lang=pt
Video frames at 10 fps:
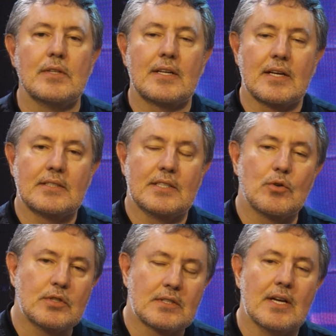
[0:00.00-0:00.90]
daquela
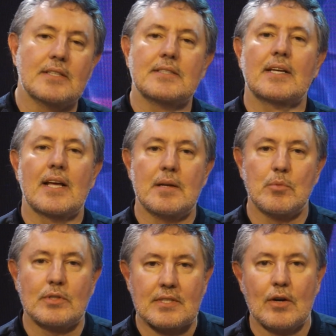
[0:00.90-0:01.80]
circunstância, daquela
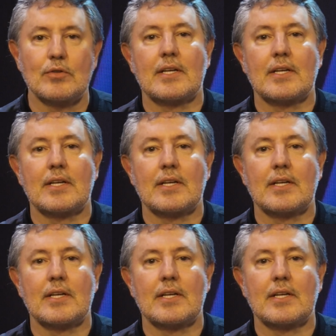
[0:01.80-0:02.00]
emoção,